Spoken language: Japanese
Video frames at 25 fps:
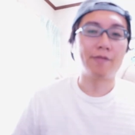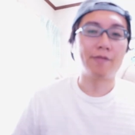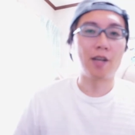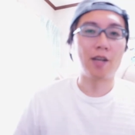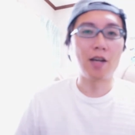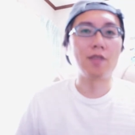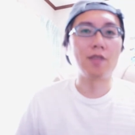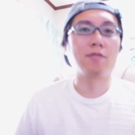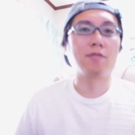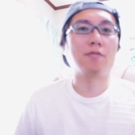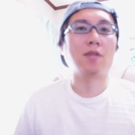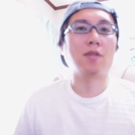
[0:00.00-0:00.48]

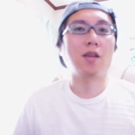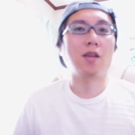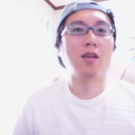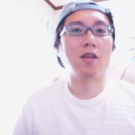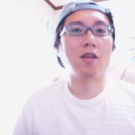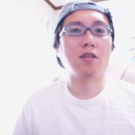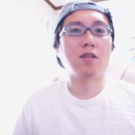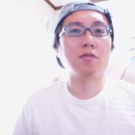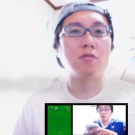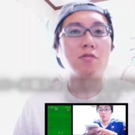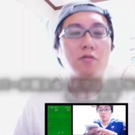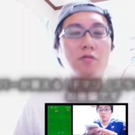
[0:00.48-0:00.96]
はい、
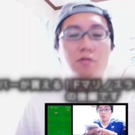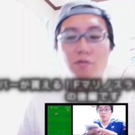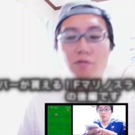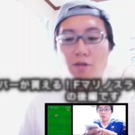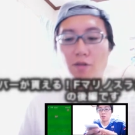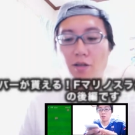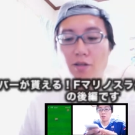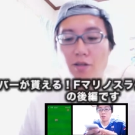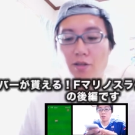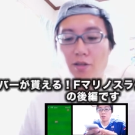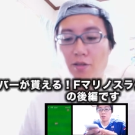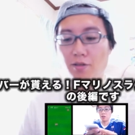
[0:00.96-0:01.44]
えー、という
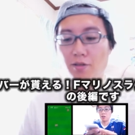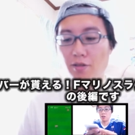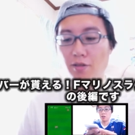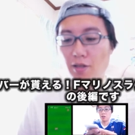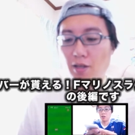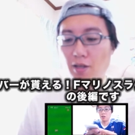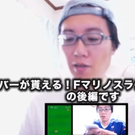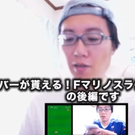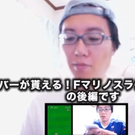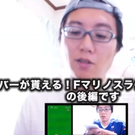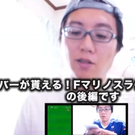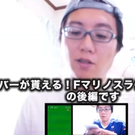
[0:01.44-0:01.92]
わけでです
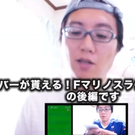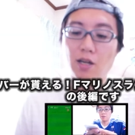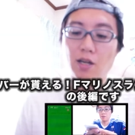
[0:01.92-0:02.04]
ね